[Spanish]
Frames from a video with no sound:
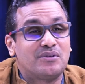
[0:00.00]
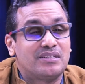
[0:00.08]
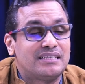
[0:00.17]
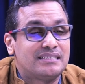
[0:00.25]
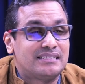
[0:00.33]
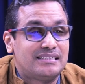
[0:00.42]

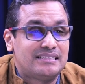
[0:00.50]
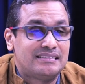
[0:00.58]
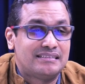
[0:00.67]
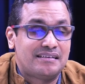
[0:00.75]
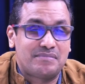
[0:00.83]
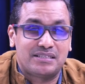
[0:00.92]
de, de,
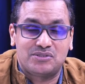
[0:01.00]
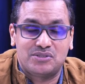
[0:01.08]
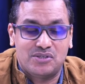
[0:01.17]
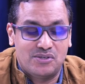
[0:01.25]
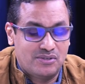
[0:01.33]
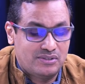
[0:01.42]
de
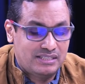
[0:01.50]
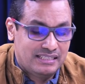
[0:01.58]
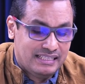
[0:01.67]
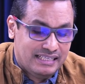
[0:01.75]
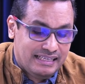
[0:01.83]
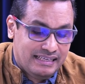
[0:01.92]
inversiones
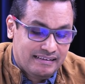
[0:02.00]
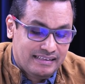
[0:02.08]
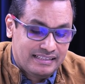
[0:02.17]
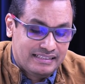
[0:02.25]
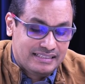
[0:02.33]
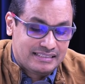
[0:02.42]

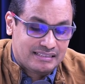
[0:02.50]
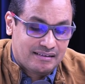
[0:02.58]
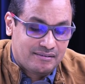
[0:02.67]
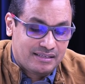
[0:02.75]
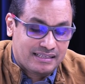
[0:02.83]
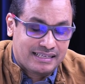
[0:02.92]
y
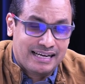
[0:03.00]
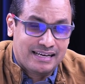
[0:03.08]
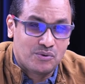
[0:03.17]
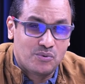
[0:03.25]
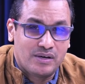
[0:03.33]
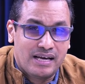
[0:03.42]
saber
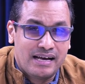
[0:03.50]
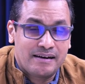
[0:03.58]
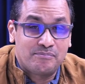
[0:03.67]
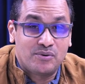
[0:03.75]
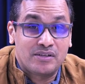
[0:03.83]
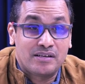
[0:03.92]

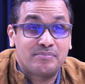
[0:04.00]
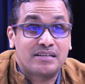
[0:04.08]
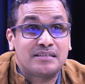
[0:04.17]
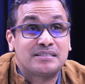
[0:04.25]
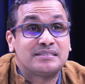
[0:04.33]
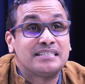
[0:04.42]
calcular, poder
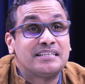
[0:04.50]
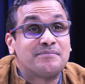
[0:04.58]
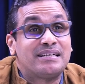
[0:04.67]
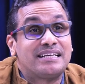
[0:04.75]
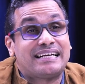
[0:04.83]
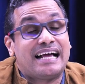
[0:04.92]
predecir
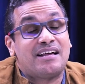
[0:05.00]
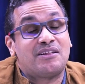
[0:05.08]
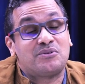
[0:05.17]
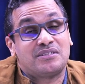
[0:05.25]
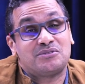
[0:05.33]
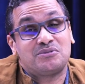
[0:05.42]

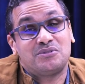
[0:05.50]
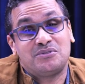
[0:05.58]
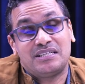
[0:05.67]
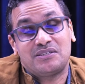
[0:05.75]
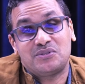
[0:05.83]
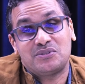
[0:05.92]
mercados, que eso es
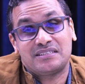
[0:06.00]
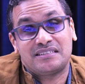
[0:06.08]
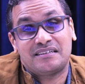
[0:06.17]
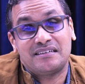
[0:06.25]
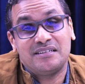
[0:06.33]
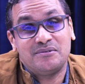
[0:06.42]
una cosa
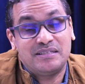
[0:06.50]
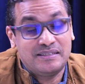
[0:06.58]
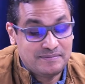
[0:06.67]
terrible.